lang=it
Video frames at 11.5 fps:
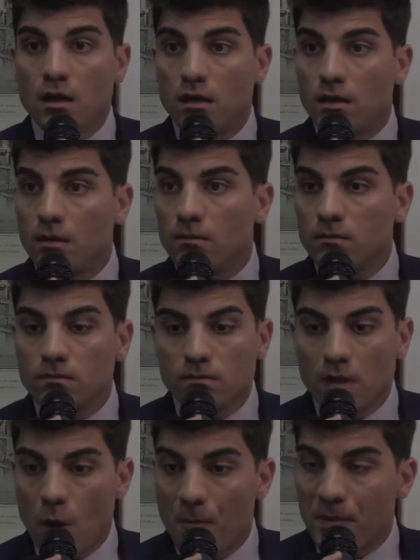Eh,
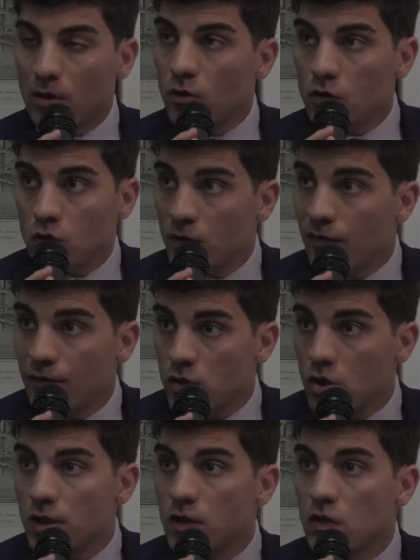è un percorso
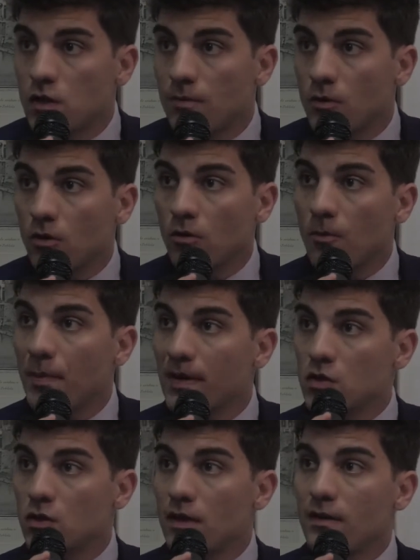difficilissimo, non
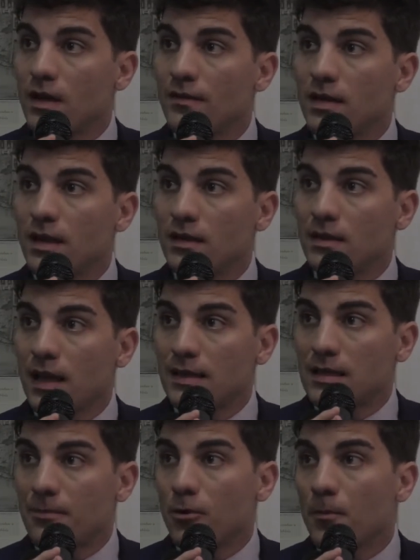penso di avere la verità in
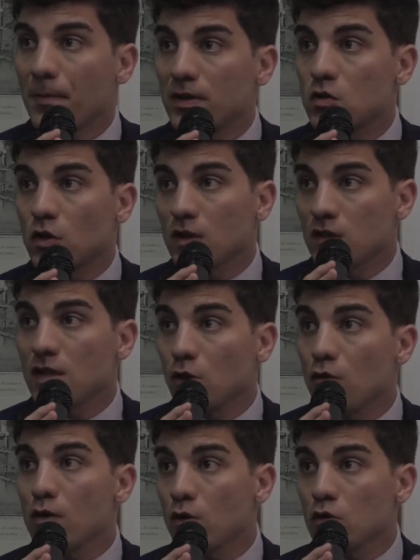tasca, però penso che sia
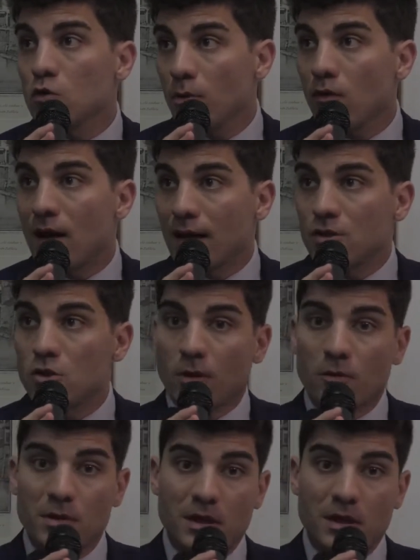doveroso provarci proprio